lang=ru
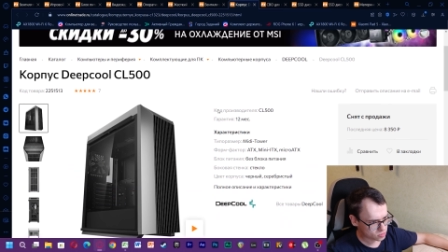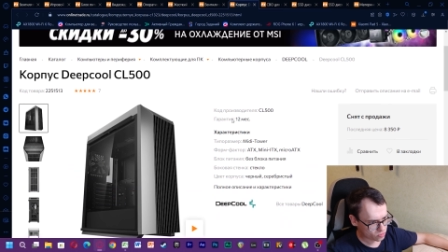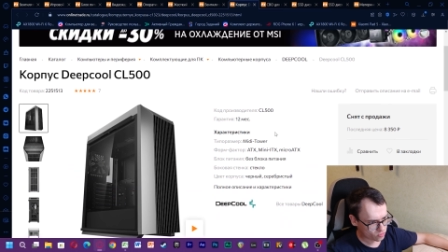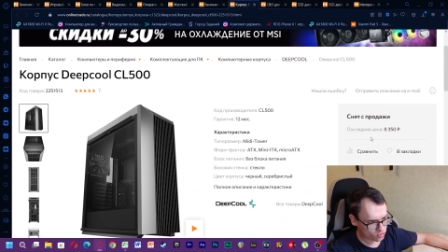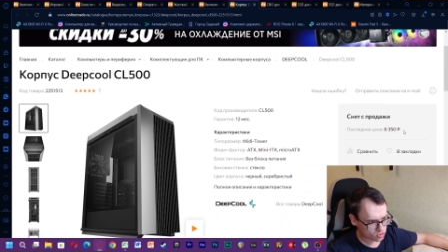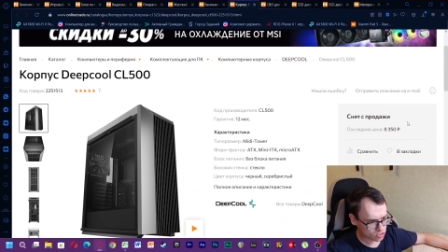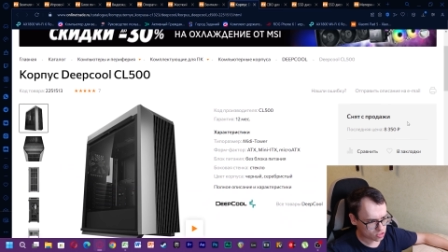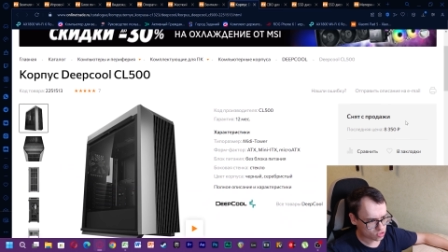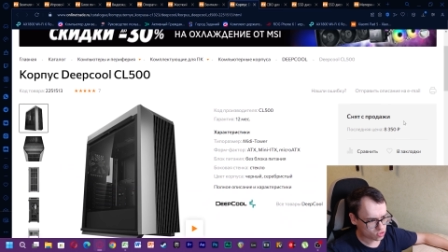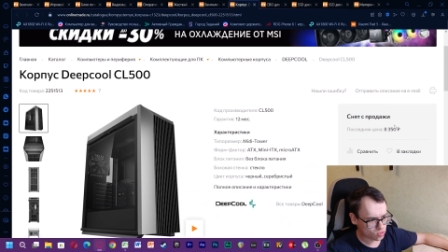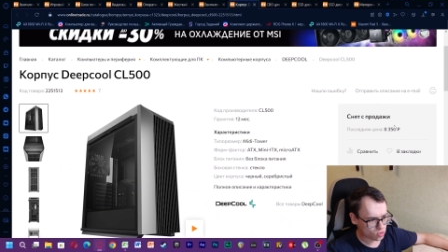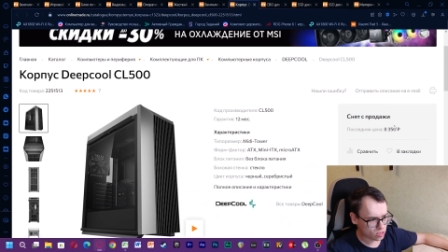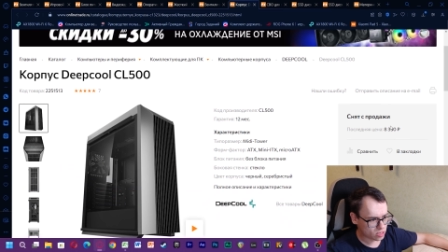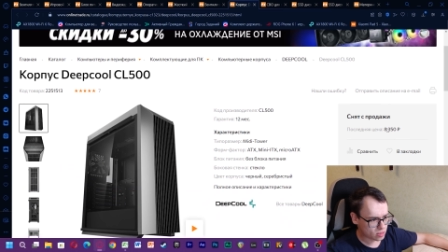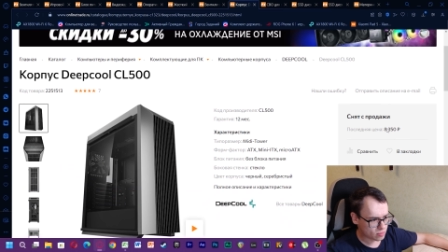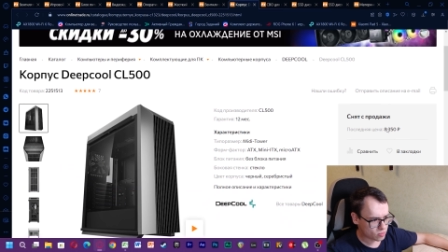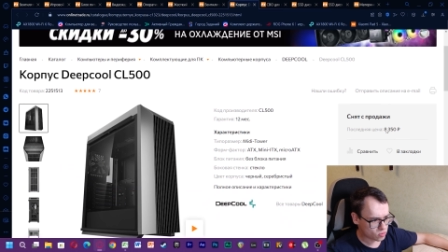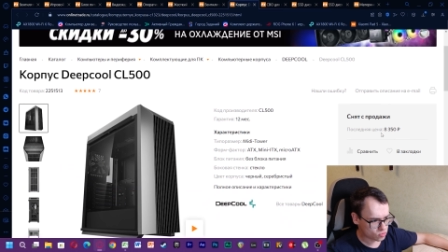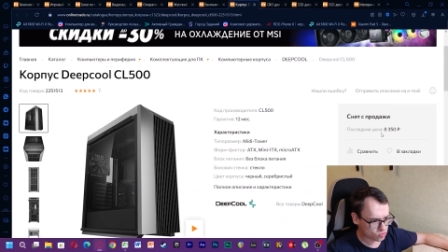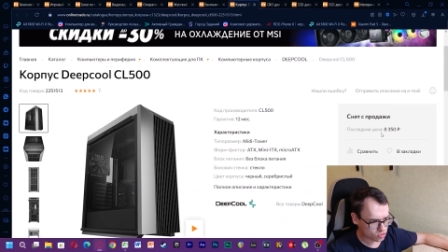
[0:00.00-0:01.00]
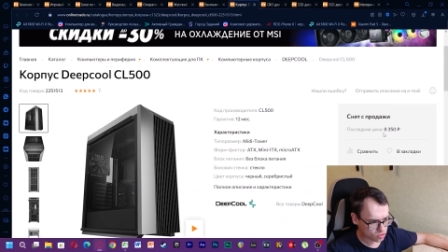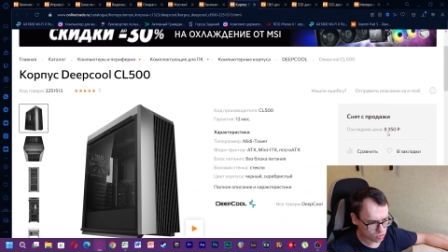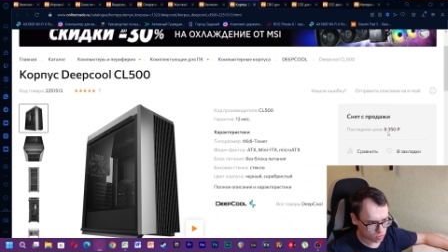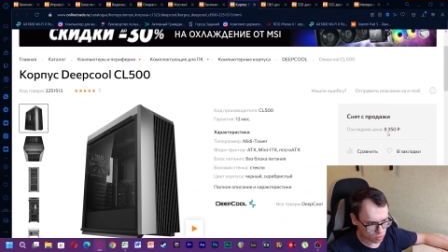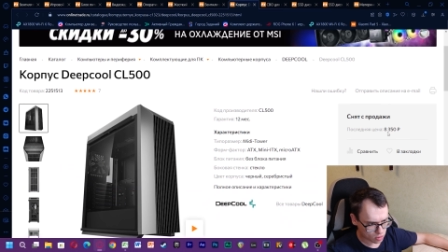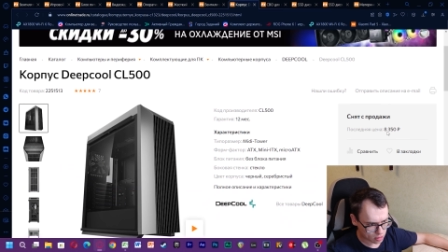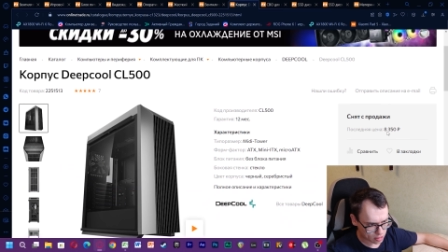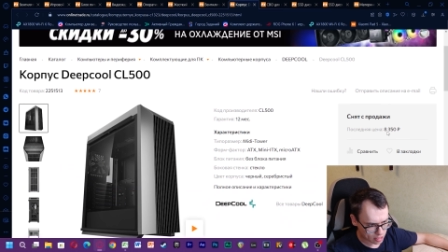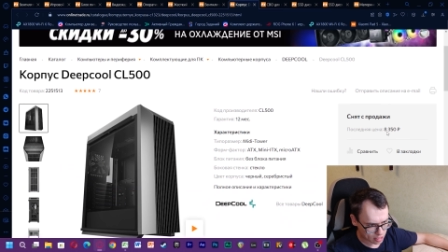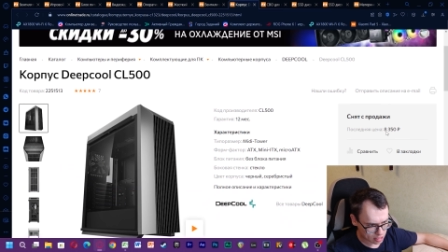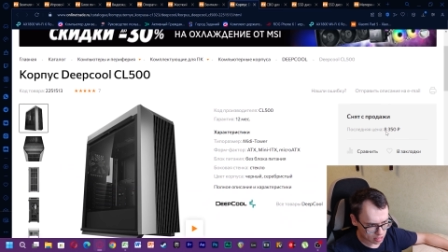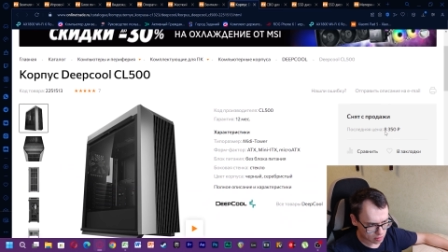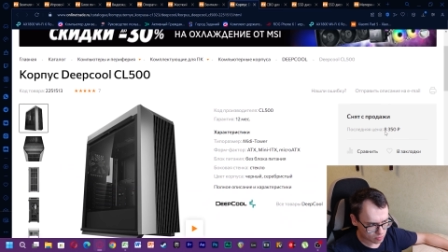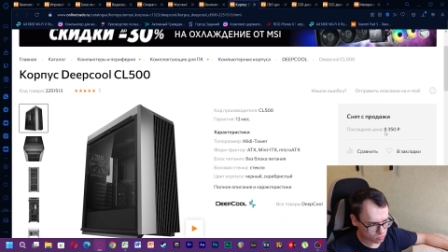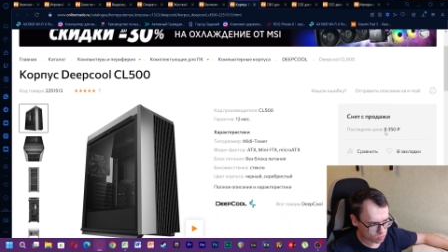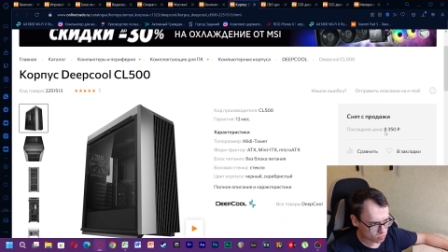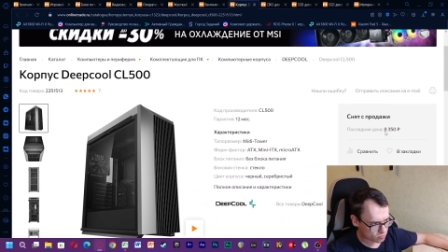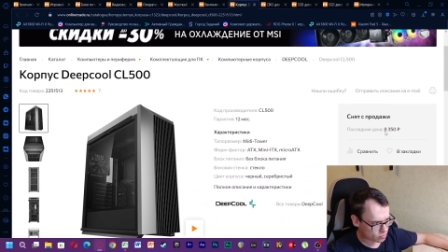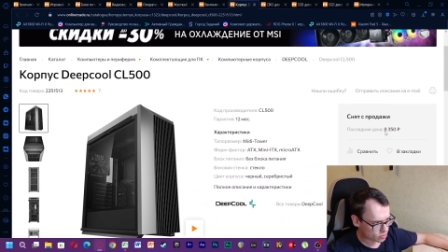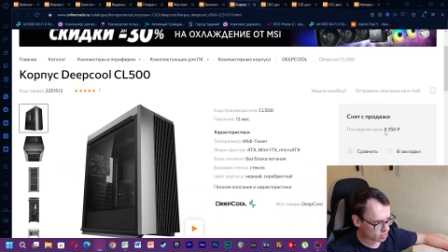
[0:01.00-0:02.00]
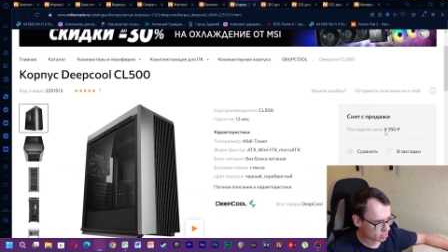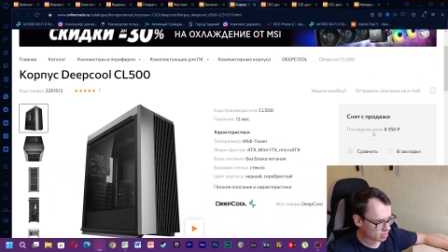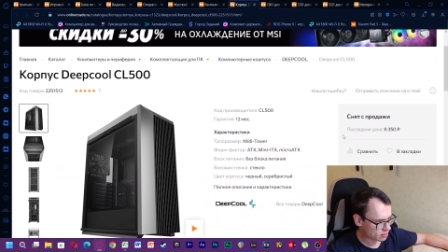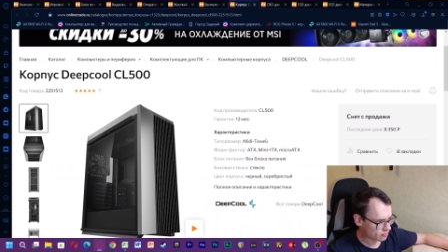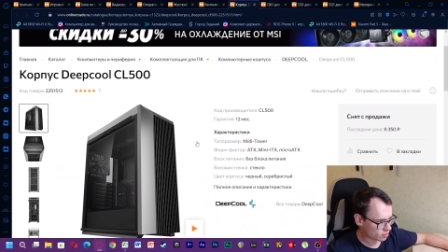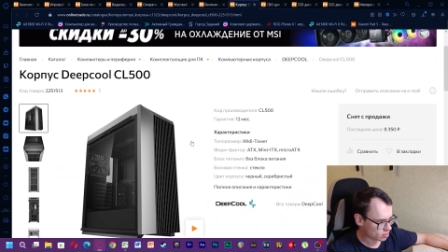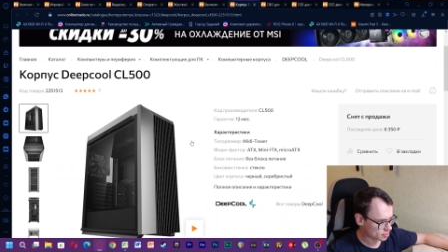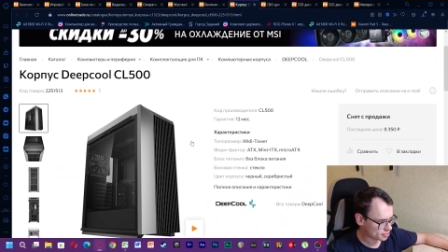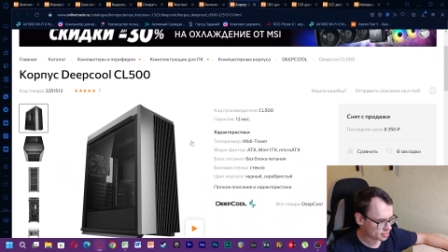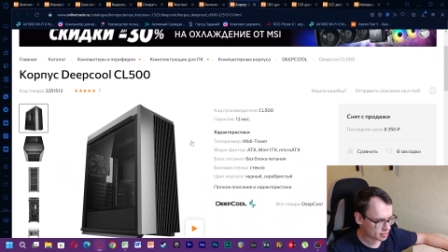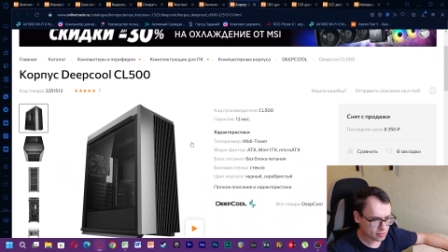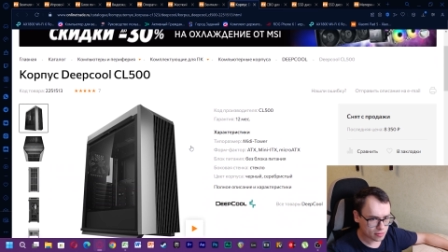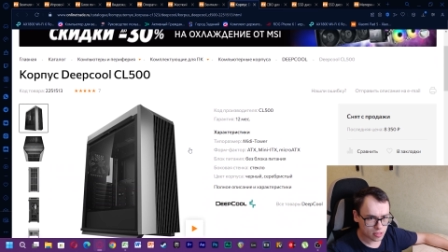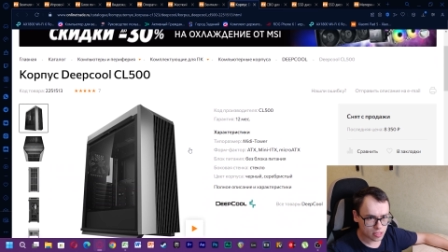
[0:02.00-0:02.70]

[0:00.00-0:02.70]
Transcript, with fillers: Вот столько бы он стоил, если бы он продавался.